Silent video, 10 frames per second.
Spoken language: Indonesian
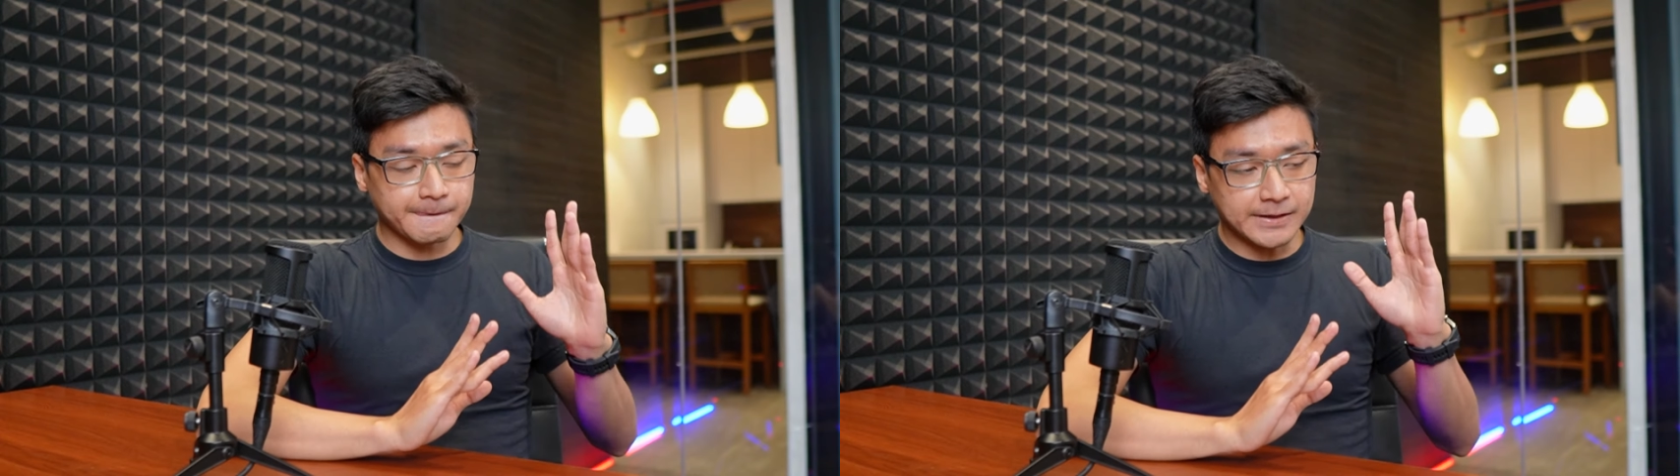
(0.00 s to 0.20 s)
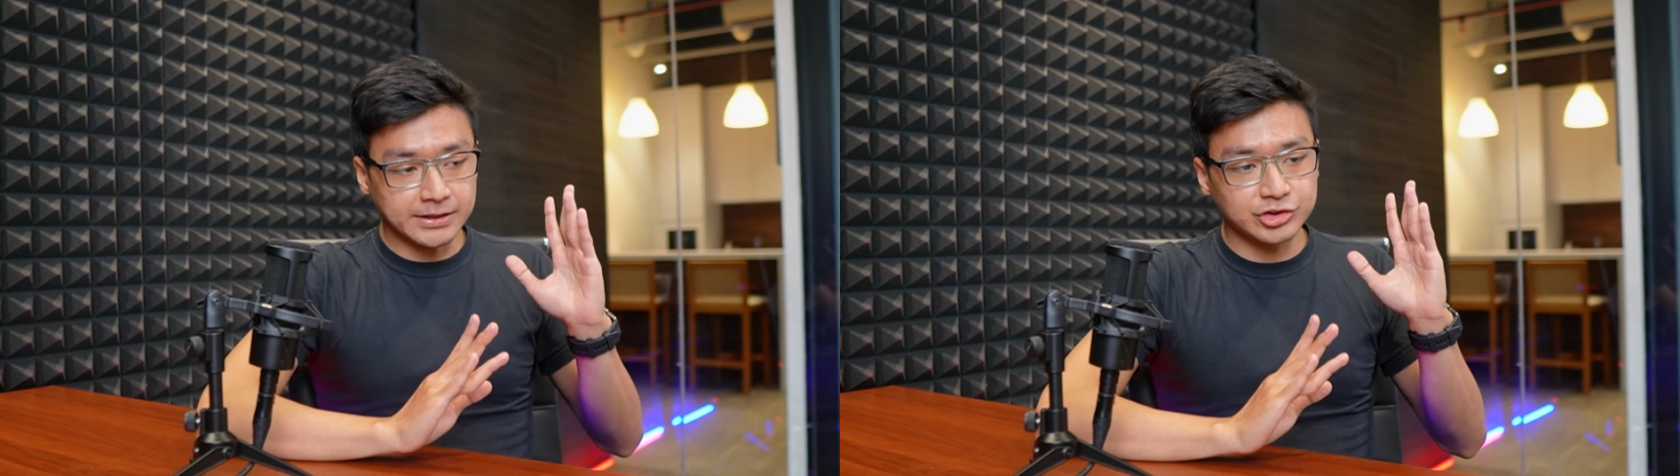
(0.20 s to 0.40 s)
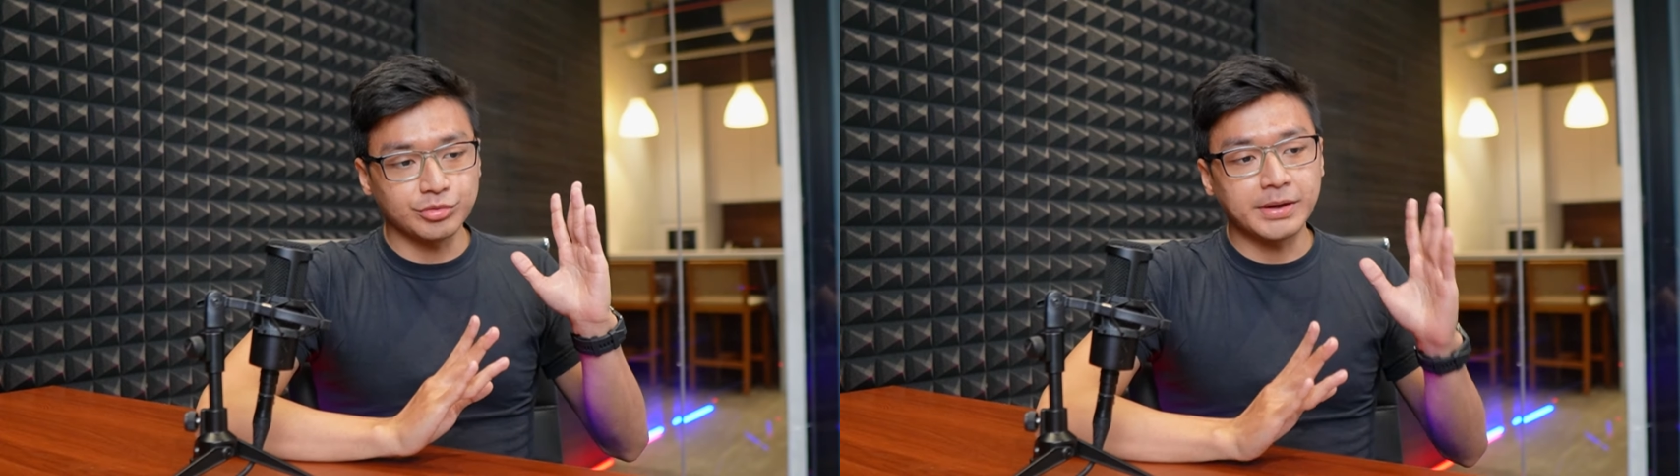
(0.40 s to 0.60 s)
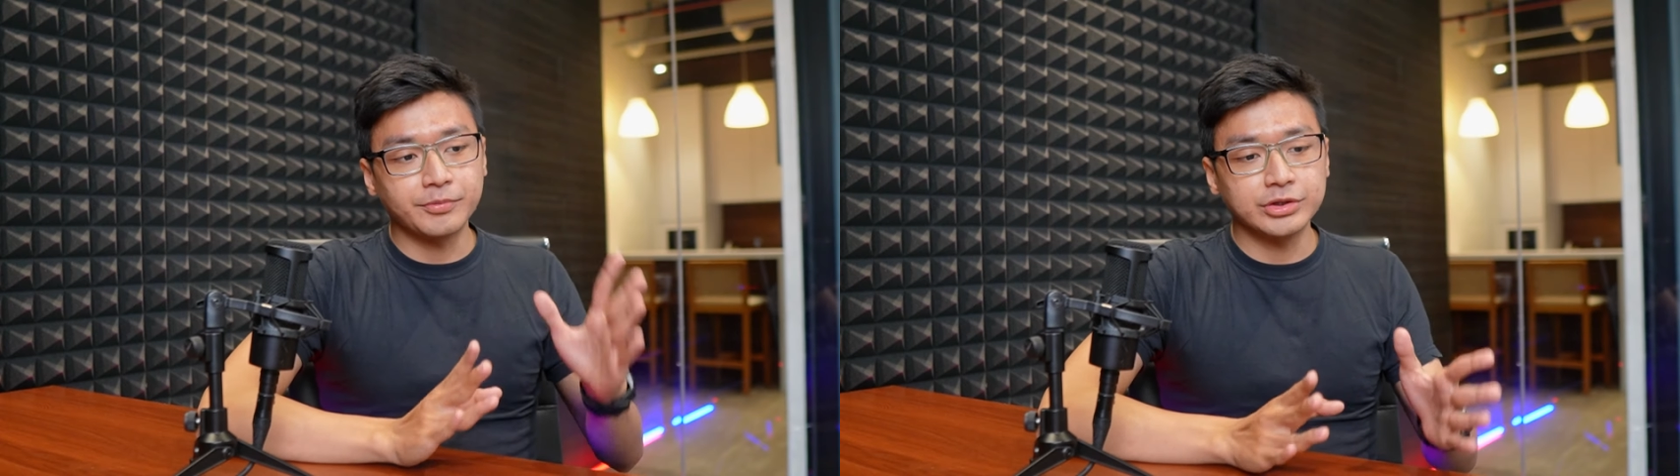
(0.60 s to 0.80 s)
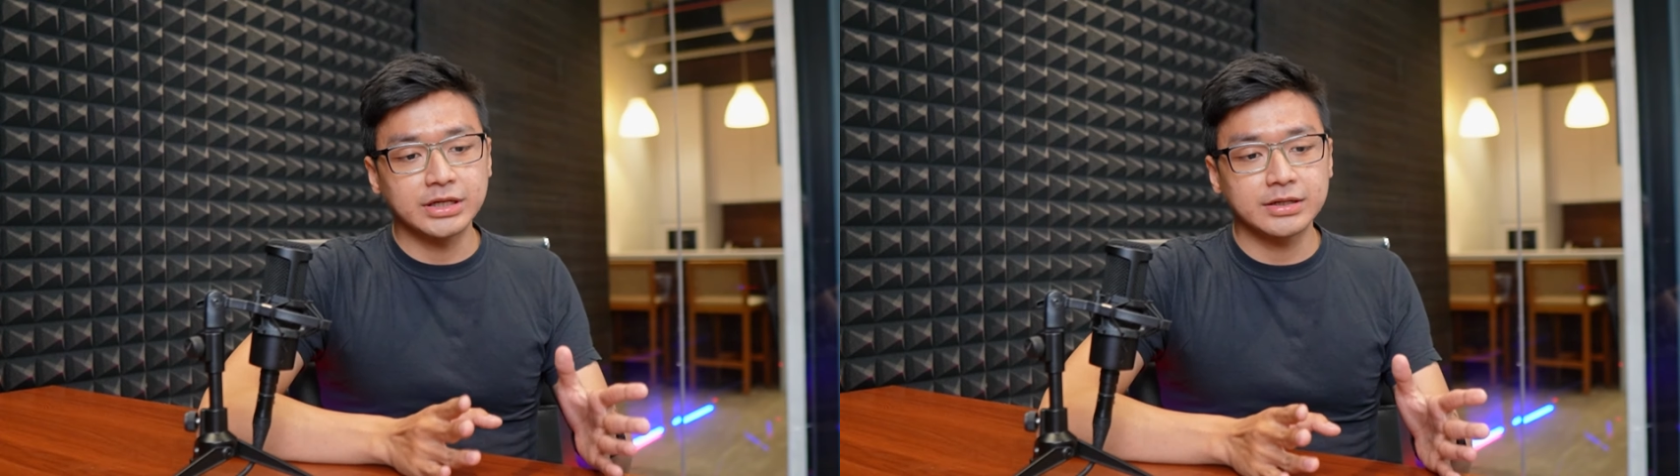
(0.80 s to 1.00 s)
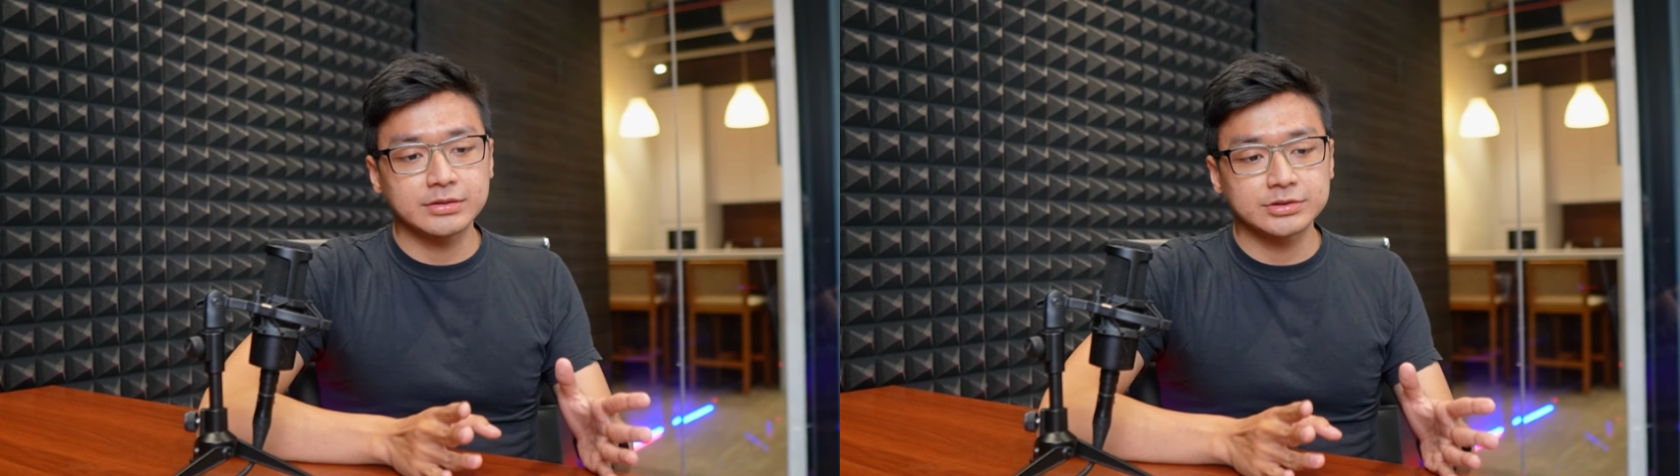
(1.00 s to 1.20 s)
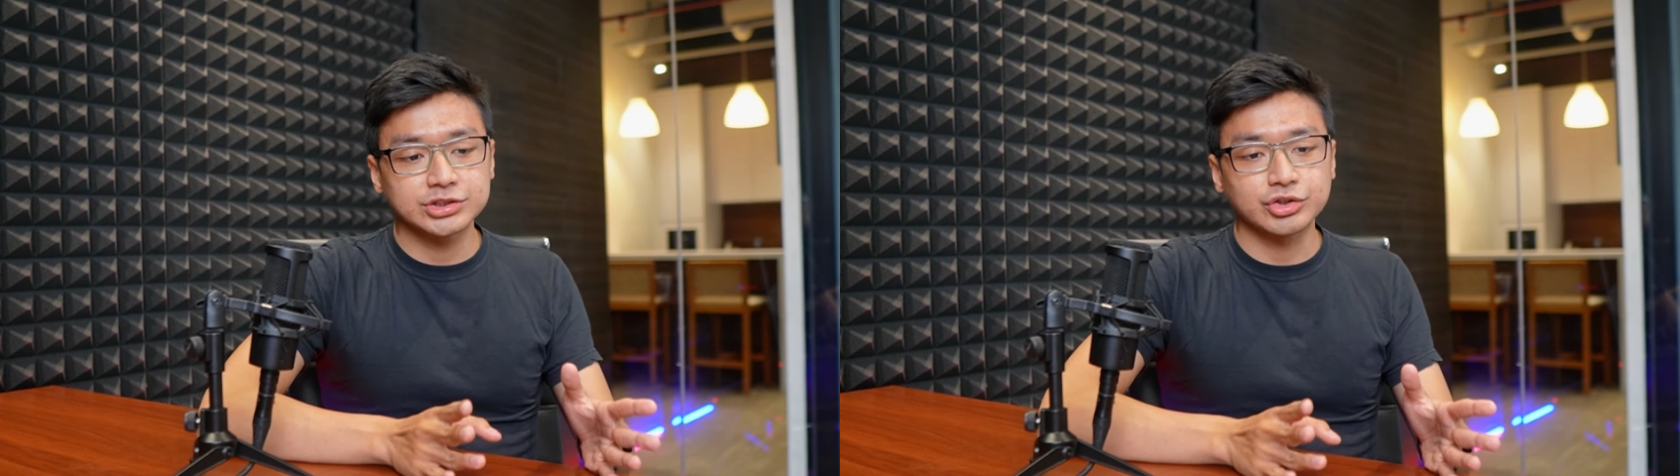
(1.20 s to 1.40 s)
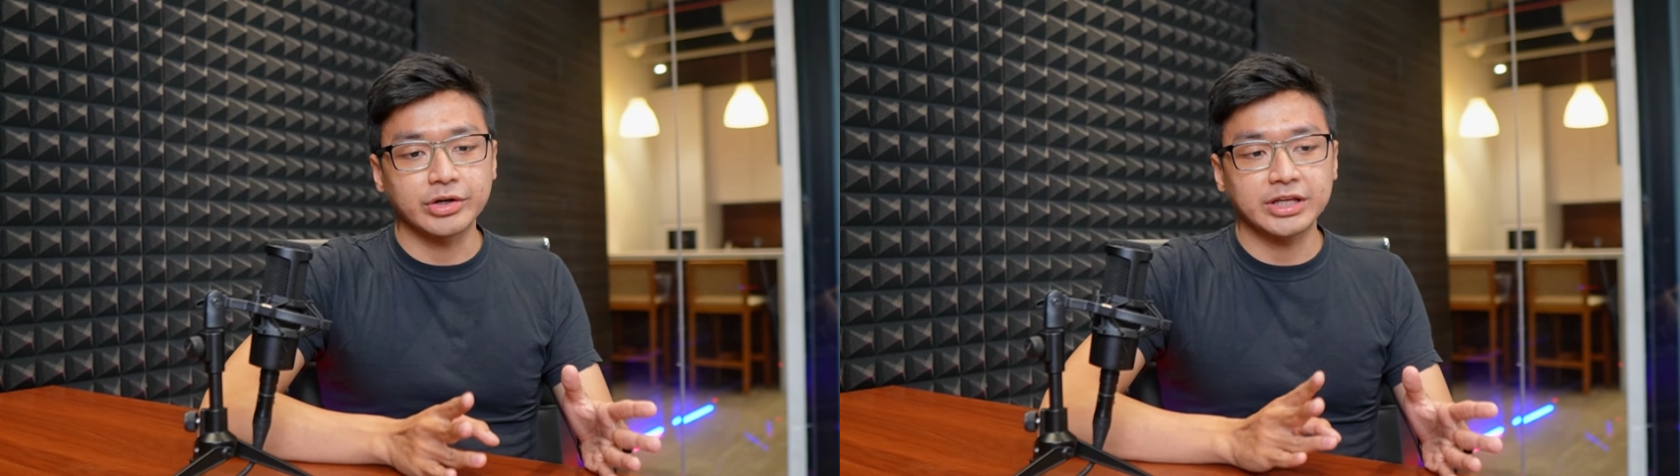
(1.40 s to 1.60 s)
uh, cuma punya
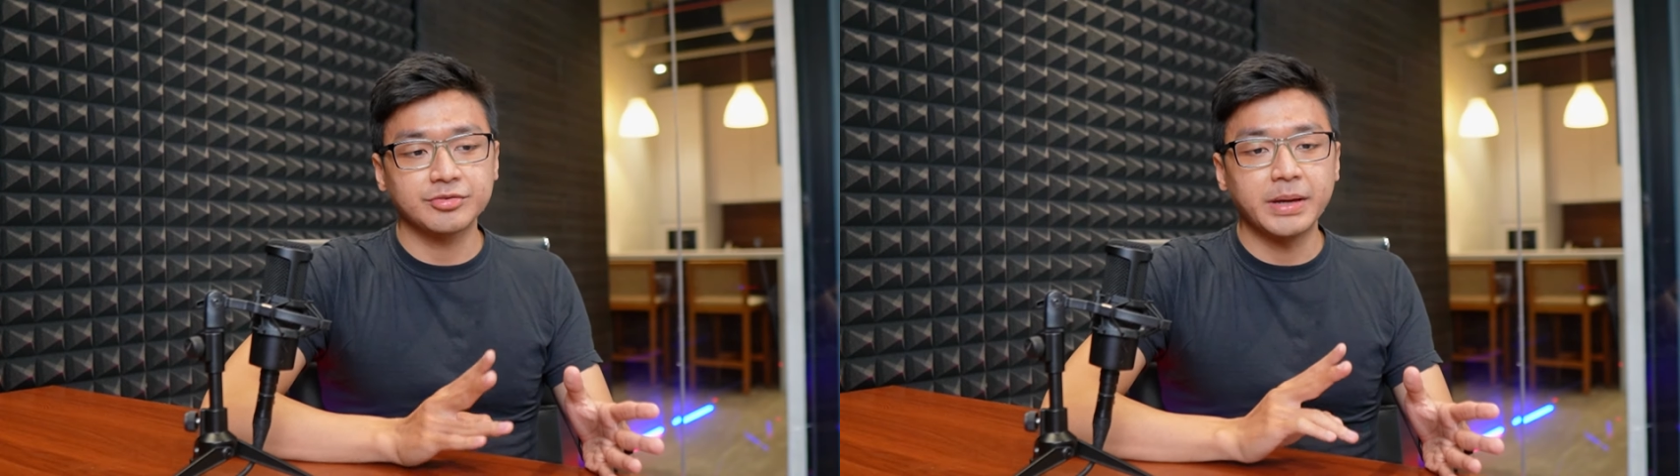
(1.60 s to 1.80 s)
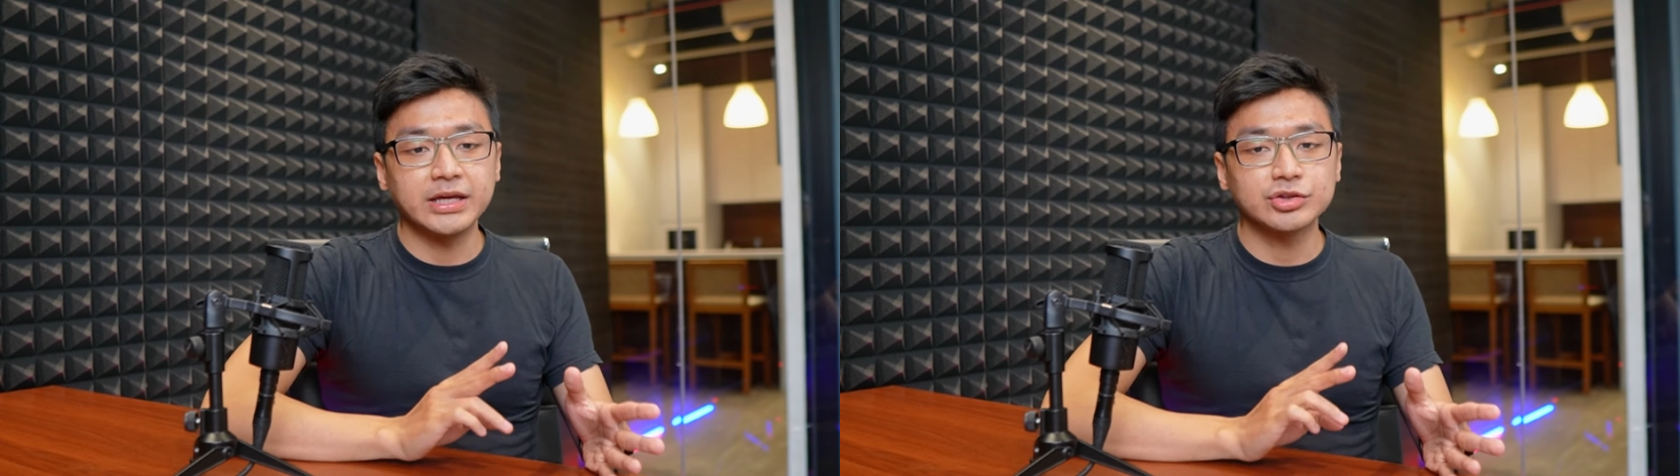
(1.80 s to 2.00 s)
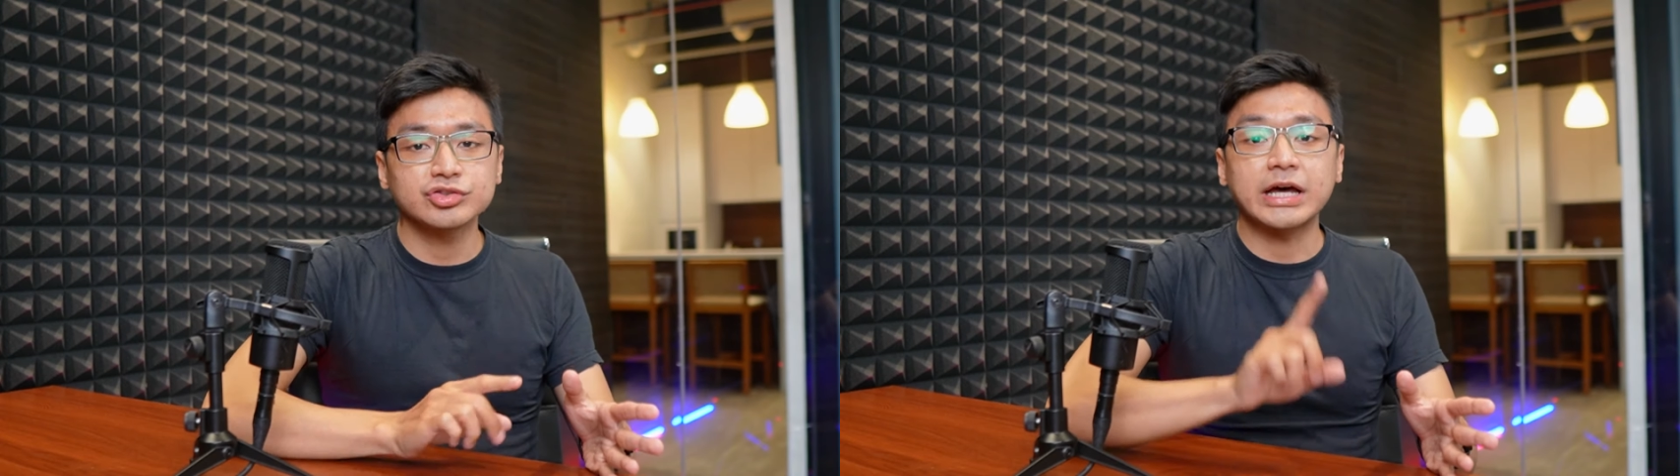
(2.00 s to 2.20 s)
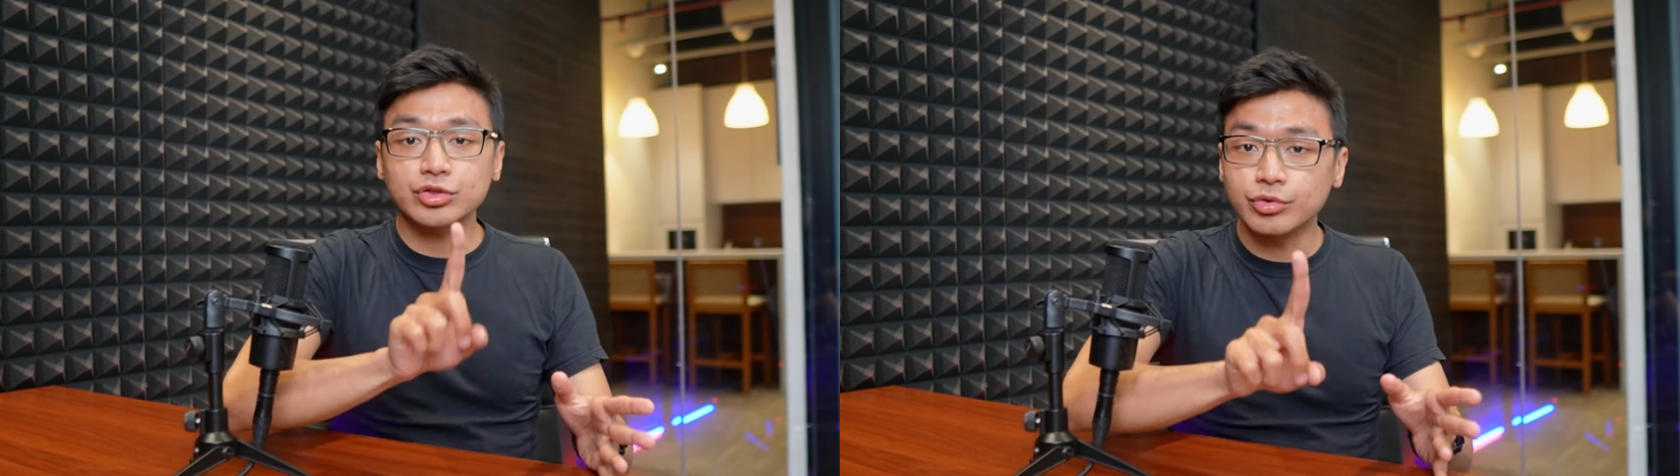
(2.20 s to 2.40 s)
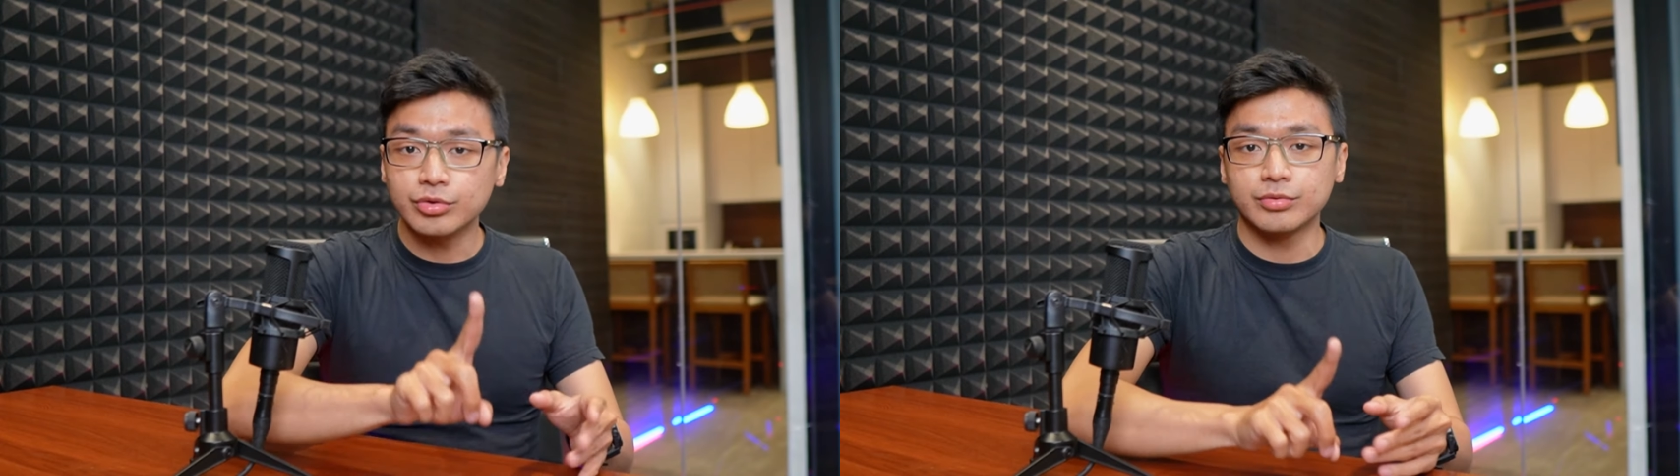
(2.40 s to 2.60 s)
storage bay itu satu